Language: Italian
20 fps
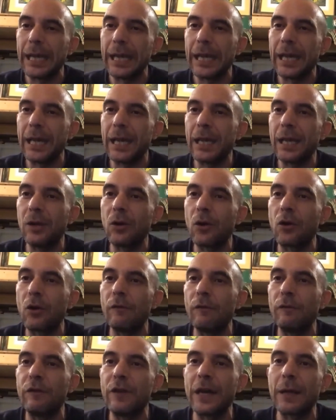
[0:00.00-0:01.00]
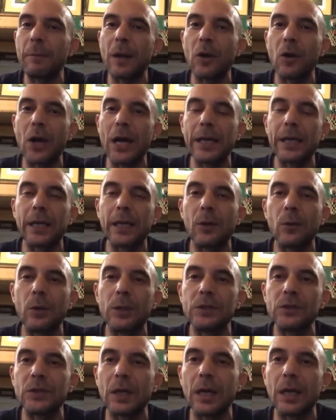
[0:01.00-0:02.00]
e lo confermano anche in
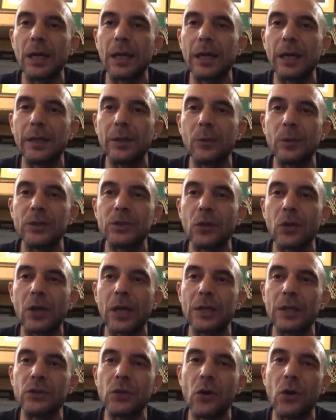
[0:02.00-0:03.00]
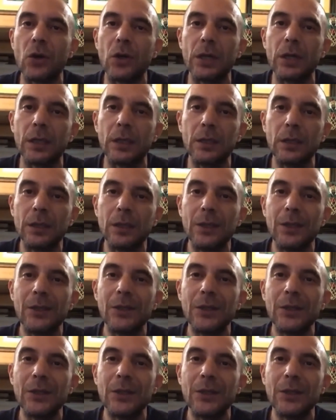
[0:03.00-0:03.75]
questa, in questa occasione,